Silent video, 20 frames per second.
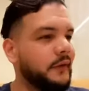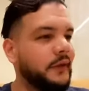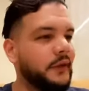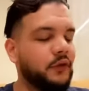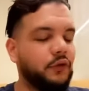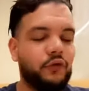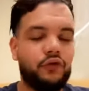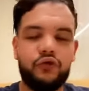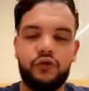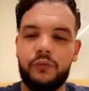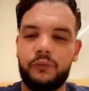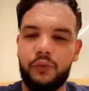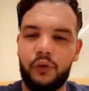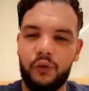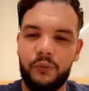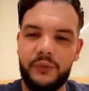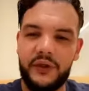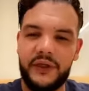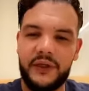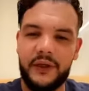et que je suis le
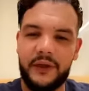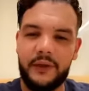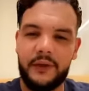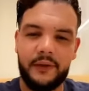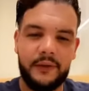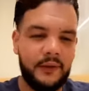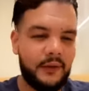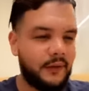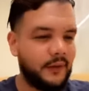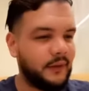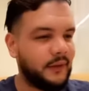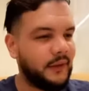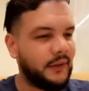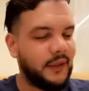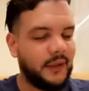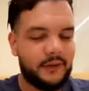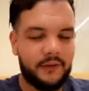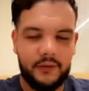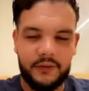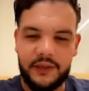premier à
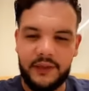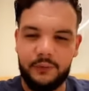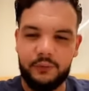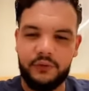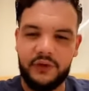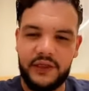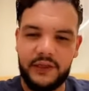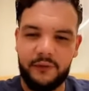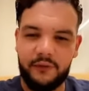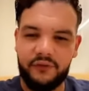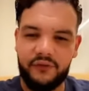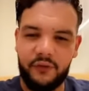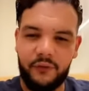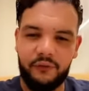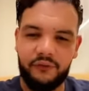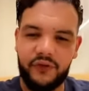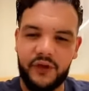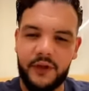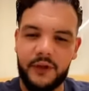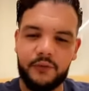être dégoûté quand ça
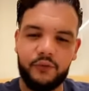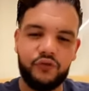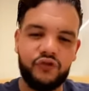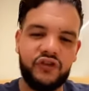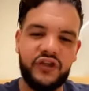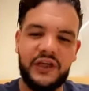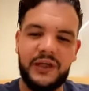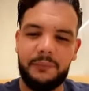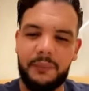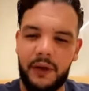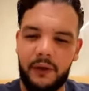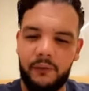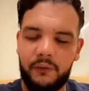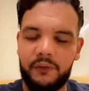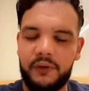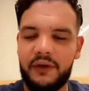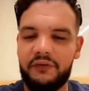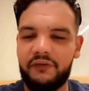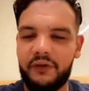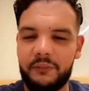en vient à toucher les
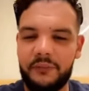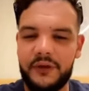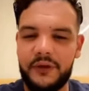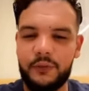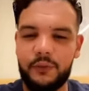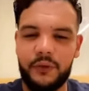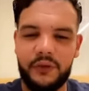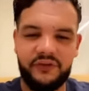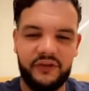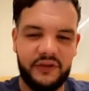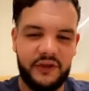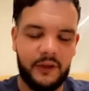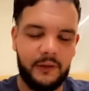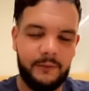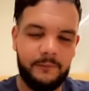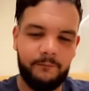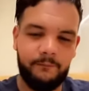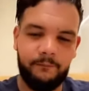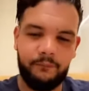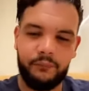parents, la famille, etc.
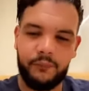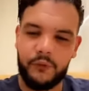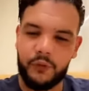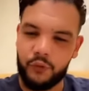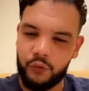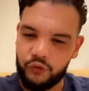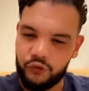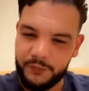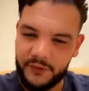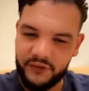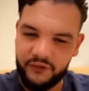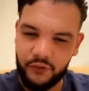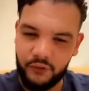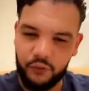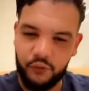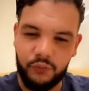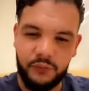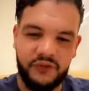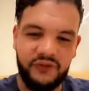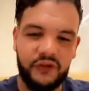Donc je présente
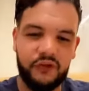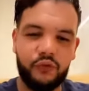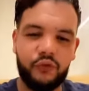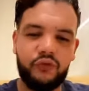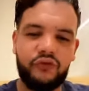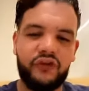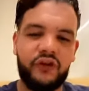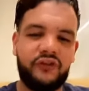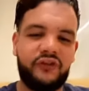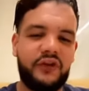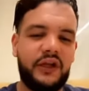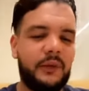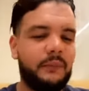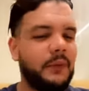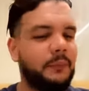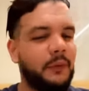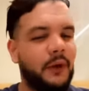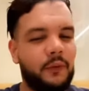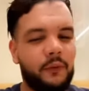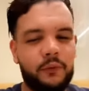toutes mes excuses sincères,
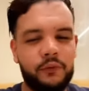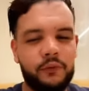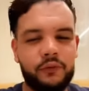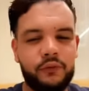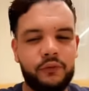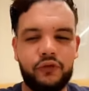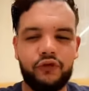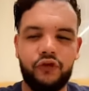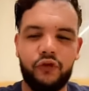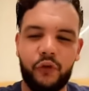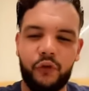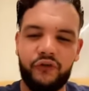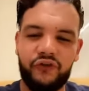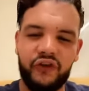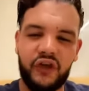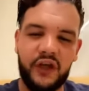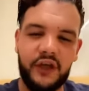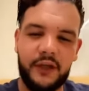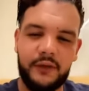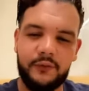mais par contre, je ne
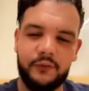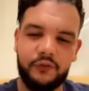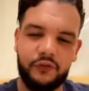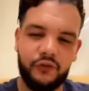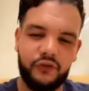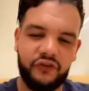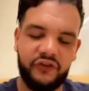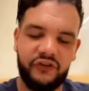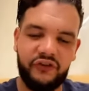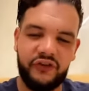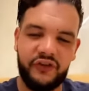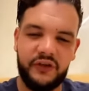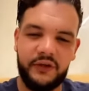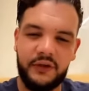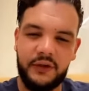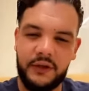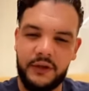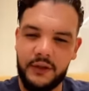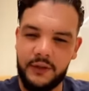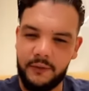retire rien de ce que j'ai dit
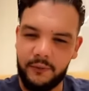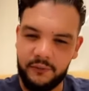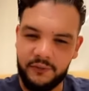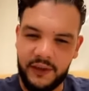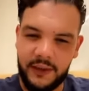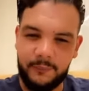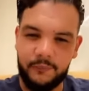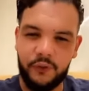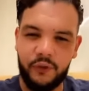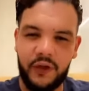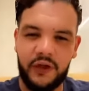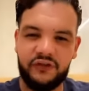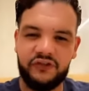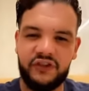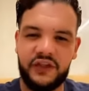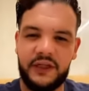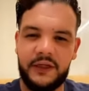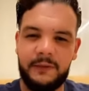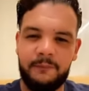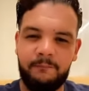en termes de
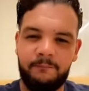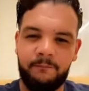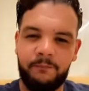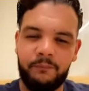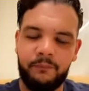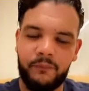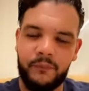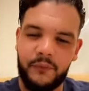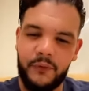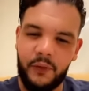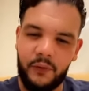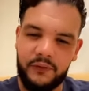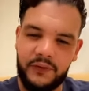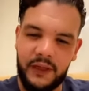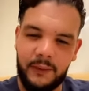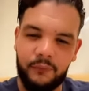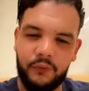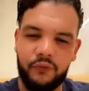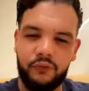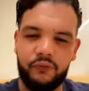lâcheté, en
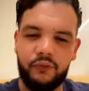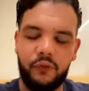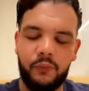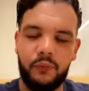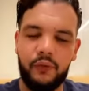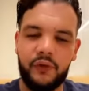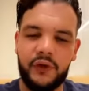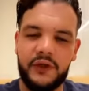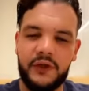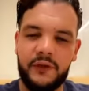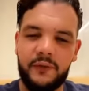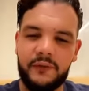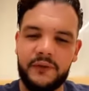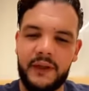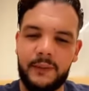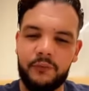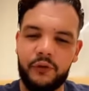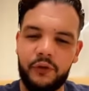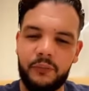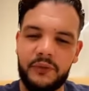termes de fourberie, en
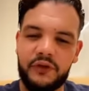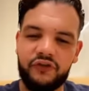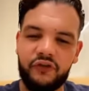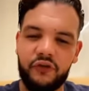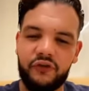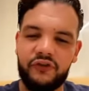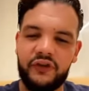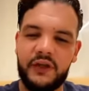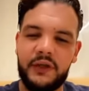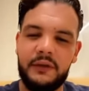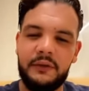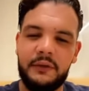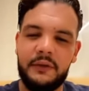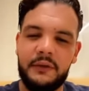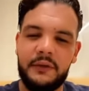termes de méchanceté.